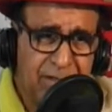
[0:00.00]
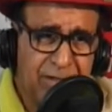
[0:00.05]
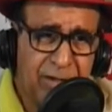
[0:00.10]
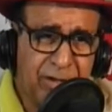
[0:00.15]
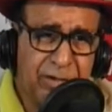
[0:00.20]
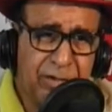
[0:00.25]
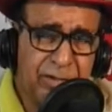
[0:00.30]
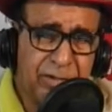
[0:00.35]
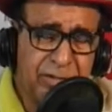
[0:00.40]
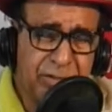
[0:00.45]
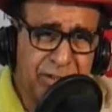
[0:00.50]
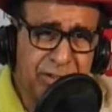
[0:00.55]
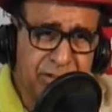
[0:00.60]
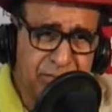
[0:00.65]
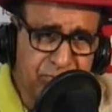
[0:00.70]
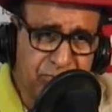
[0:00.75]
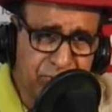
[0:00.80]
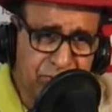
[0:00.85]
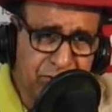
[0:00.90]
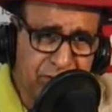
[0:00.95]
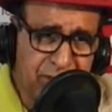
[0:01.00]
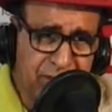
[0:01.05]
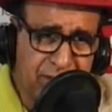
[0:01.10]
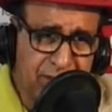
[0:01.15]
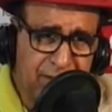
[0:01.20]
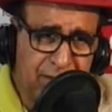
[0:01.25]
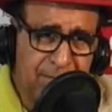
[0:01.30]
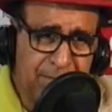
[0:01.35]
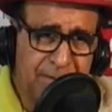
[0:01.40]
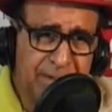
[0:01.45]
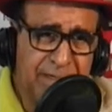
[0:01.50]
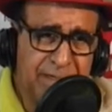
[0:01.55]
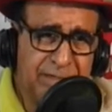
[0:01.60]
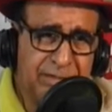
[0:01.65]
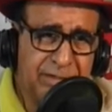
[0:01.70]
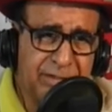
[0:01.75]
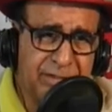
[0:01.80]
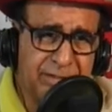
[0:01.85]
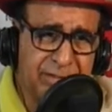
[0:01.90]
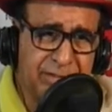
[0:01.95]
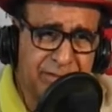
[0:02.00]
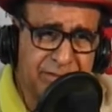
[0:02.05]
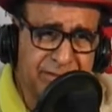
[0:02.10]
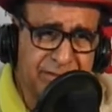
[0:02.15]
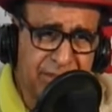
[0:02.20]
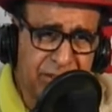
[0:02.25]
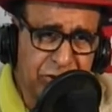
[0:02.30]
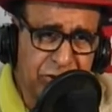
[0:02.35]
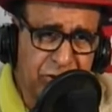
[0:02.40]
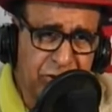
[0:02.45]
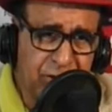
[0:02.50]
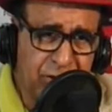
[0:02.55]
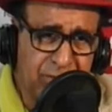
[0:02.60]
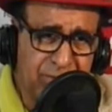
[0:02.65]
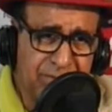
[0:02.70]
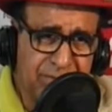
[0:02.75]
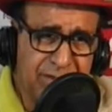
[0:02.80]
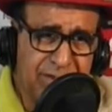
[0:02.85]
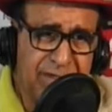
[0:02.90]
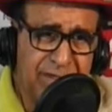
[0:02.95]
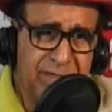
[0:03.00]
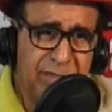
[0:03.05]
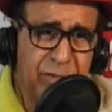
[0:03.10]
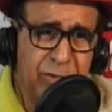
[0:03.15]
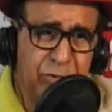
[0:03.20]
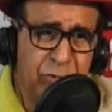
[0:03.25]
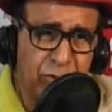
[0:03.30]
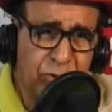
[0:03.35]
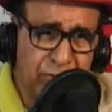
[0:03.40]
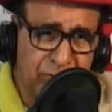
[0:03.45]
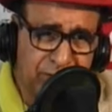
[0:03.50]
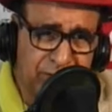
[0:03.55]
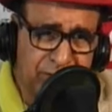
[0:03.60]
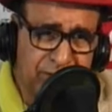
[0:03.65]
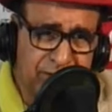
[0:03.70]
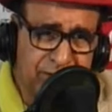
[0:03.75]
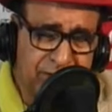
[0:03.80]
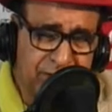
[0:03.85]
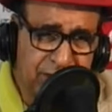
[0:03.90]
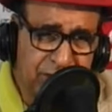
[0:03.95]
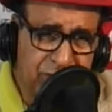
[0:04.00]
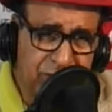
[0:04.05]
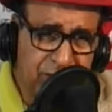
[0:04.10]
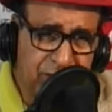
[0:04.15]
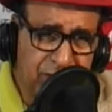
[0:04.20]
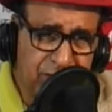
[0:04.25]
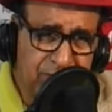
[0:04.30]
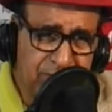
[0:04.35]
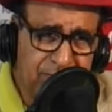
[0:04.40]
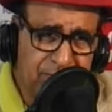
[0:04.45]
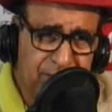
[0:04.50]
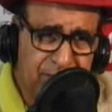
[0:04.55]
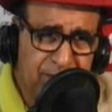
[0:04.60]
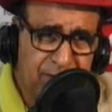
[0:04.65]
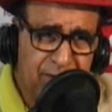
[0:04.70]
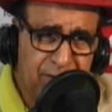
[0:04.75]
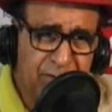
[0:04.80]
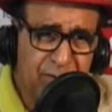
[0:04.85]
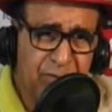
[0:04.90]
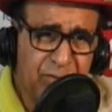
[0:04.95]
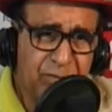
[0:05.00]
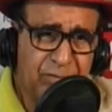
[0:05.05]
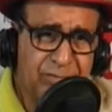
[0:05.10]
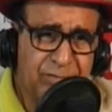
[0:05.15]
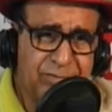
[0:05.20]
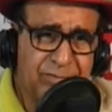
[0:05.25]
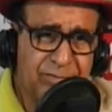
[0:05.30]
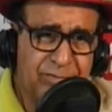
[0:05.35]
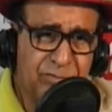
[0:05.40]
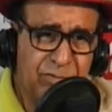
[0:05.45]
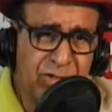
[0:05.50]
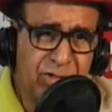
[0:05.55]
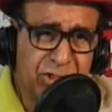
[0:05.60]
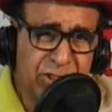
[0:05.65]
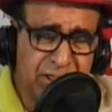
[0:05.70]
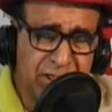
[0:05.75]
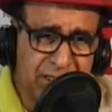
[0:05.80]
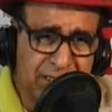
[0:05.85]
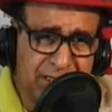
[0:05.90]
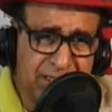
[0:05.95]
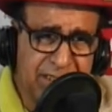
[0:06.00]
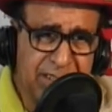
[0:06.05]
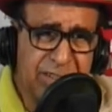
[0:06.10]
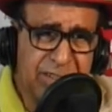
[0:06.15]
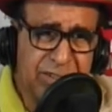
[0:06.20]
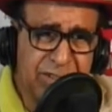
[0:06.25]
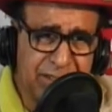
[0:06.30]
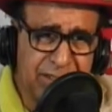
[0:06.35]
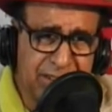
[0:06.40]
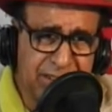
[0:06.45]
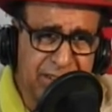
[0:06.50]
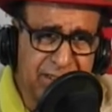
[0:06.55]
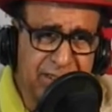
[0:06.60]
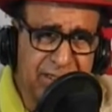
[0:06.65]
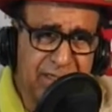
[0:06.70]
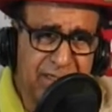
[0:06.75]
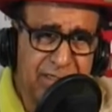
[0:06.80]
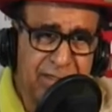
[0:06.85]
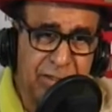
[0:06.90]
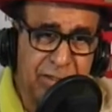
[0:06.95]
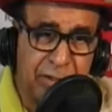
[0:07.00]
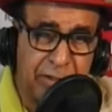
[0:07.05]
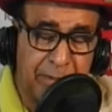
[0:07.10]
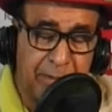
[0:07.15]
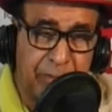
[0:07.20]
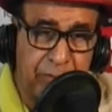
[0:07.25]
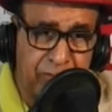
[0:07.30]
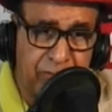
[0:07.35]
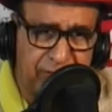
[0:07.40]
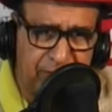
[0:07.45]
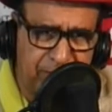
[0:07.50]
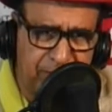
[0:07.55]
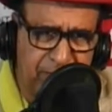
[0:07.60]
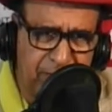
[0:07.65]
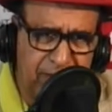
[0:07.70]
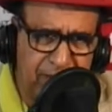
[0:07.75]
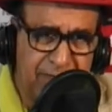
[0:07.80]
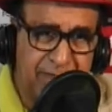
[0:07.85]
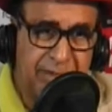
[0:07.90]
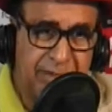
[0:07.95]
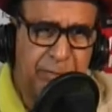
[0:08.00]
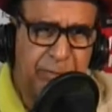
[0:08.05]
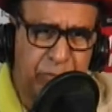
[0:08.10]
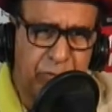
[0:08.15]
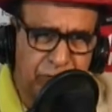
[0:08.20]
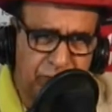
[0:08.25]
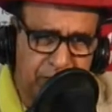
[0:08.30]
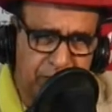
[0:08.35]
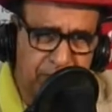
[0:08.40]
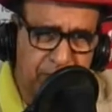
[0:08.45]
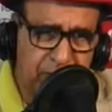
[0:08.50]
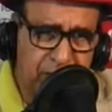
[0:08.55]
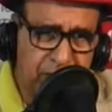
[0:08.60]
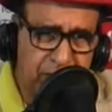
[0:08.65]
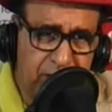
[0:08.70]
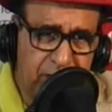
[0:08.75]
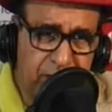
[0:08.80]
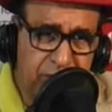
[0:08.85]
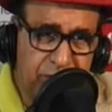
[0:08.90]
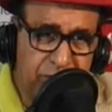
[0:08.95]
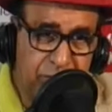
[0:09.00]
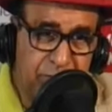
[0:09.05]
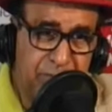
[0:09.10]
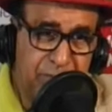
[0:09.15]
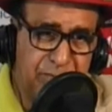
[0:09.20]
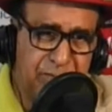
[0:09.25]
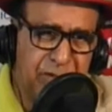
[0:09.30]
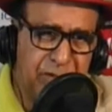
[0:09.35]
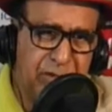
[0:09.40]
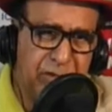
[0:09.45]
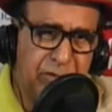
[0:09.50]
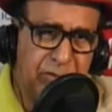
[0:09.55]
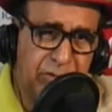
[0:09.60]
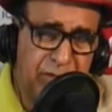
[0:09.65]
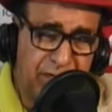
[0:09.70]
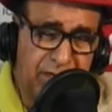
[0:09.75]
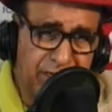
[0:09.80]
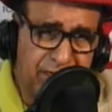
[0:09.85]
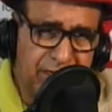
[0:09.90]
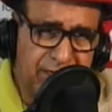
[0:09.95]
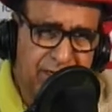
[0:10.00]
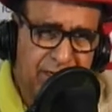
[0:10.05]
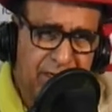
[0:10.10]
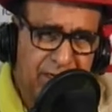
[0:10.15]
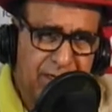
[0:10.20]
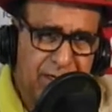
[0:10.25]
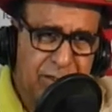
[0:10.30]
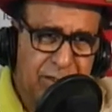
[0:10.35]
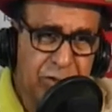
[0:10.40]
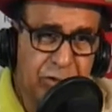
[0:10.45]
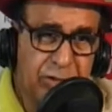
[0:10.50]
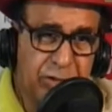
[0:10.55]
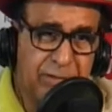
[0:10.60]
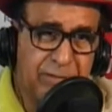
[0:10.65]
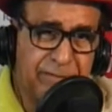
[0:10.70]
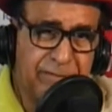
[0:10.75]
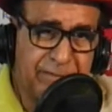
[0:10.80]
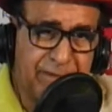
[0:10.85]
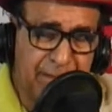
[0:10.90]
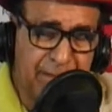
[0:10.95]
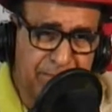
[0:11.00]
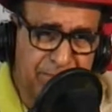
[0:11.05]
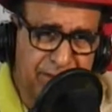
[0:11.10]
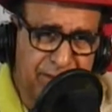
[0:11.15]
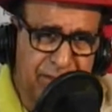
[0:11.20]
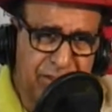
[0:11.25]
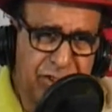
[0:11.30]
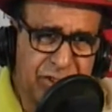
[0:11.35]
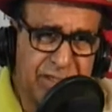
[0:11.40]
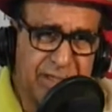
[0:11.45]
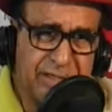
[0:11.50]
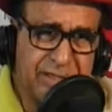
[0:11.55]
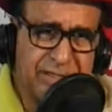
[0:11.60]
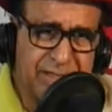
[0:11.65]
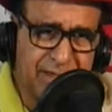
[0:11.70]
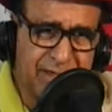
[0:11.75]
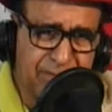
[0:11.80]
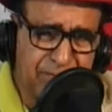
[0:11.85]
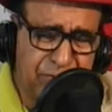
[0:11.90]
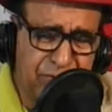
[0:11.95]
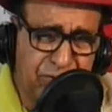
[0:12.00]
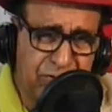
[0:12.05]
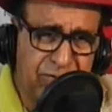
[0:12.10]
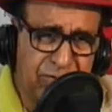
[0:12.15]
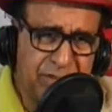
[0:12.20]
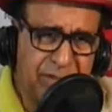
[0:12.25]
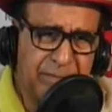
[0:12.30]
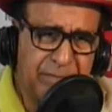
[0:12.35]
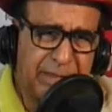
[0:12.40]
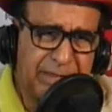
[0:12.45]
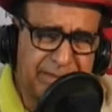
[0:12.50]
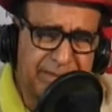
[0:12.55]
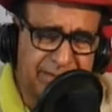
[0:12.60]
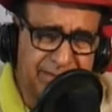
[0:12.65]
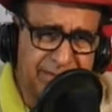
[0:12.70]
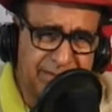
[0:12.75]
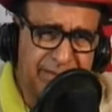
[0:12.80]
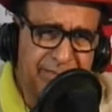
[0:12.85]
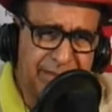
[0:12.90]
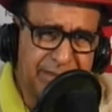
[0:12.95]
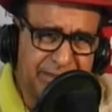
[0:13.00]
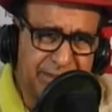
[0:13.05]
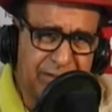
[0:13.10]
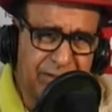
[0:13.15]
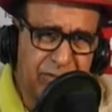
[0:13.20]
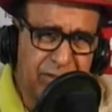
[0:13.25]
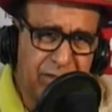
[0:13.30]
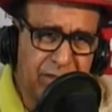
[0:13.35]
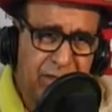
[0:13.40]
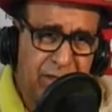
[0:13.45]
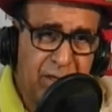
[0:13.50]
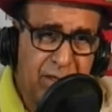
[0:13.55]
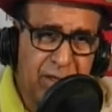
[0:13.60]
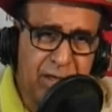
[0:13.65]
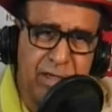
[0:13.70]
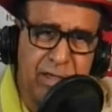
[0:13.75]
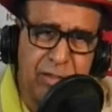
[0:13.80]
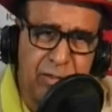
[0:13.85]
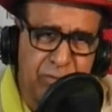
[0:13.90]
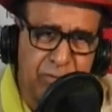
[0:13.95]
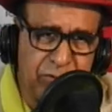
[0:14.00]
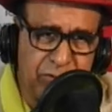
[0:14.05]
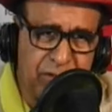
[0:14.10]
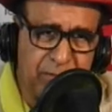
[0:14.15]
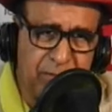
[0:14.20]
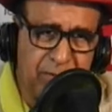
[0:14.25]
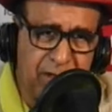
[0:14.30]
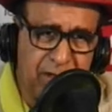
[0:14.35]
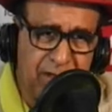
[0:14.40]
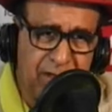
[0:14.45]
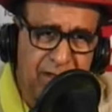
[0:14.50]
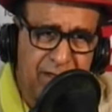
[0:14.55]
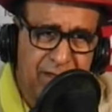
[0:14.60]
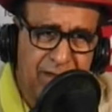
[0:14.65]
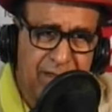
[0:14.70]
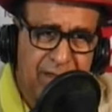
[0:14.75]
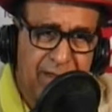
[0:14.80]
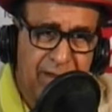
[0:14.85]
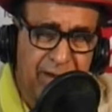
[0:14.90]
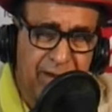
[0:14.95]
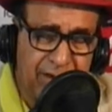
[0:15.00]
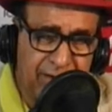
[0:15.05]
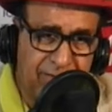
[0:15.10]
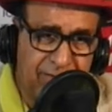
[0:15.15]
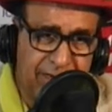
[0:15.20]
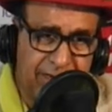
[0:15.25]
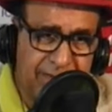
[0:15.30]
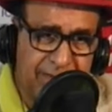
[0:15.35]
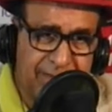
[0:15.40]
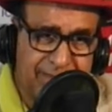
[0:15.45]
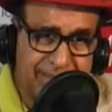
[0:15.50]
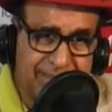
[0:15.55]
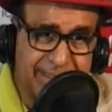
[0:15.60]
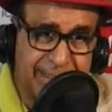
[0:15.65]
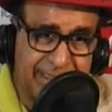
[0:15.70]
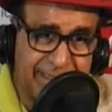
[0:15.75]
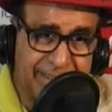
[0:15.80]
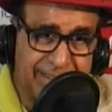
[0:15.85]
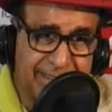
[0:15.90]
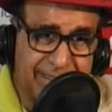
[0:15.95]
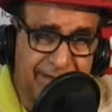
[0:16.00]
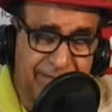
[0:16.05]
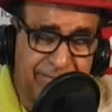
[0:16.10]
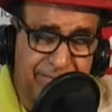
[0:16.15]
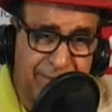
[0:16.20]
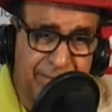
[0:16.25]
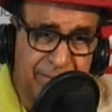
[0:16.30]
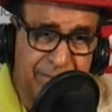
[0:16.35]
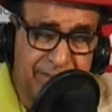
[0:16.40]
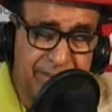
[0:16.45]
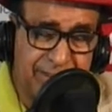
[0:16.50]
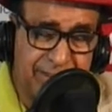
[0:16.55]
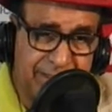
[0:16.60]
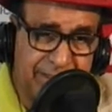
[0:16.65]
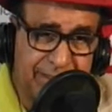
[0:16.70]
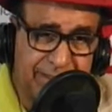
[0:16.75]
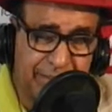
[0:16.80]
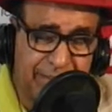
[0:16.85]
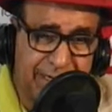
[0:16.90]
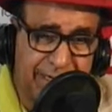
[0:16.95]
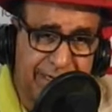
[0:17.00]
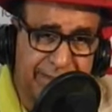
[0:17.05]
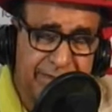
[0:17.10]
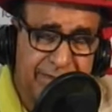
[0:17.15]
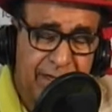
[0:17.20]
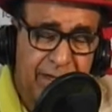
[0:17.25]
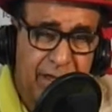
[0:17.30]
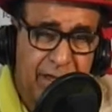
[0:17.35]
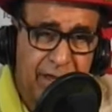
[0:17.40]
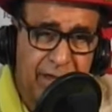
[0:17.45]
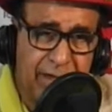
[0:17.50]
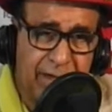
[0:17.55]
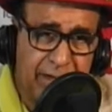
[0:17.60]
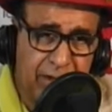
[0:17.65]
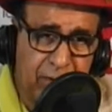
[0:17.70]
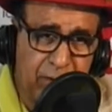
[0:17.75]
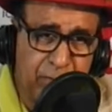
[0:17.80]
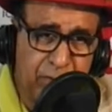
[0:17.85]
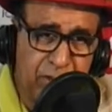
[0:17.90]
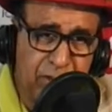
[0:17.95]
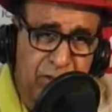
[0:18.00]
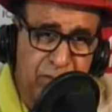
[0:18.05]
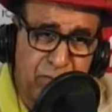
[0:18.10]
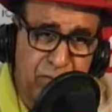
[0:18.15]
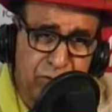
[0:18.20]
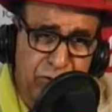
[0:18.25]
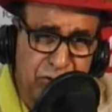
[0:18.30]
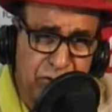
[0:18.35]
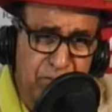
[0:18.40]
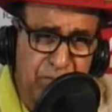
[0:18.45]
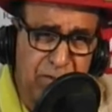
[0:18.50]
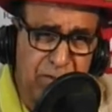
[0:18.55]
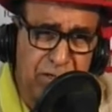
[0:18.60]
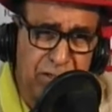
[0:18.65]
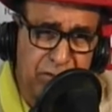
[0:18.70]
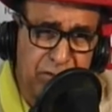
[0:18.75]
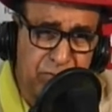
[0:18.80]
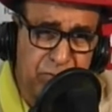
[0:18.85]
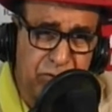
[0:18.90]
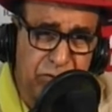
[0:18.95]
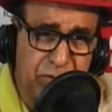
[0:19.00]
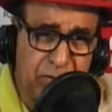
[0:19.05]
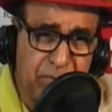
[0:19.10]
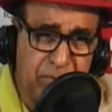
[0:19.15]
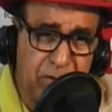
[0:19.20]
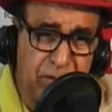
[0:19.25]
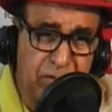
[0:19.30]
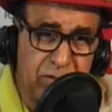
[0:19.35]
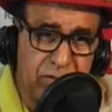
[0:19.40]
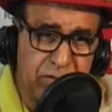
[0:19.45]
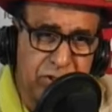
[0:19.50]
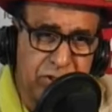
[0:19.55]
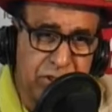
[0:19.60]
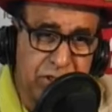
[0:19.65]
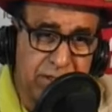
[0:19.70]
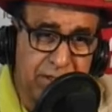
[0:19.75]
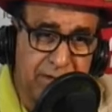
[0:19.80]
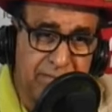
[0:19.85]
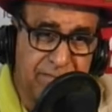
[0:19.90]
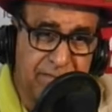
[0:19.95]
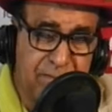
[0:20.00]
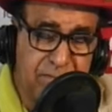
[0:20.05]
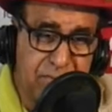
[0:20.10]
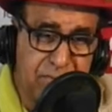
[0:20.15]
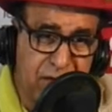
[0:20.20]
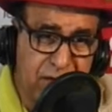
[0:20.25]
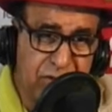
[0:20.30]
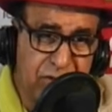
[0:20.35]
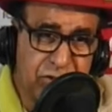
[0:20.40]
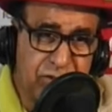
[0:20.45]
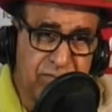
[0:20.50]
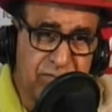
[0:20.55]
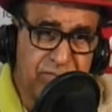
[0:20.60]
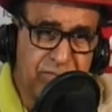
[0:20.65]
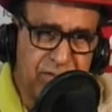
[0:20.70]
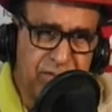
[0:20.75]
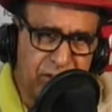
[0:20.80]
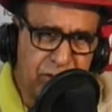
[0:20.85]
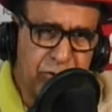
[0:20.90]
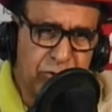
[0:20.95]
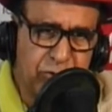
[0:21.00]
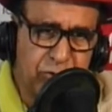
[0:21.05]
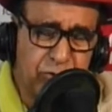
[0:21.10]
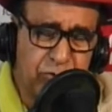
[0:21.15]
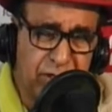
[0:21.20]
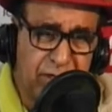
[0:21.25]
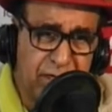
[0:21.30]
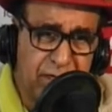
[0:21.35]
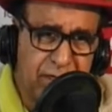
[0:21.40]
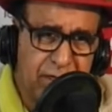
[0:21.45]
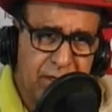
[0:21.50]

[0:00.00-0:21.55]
On a disputé. Après, il est allé dans sa chambre et il dormait dans sa chambre. Euh, moi, j'ai crié, j'ai crié. Il ne répondait pas, il ne répondait pas. Je me mis en colère. J'ai le frappé, j'ai cassé la porte et patati patata. Et il ah ne bougeait pas. pas bien. Ah, voilà. C'est-à-dire, c'est la femme ici qui était malade. Euh, après, il ne bougeait pas, il ne bougeait pas. Alors, j'en avais marre. Je voulais le tuer.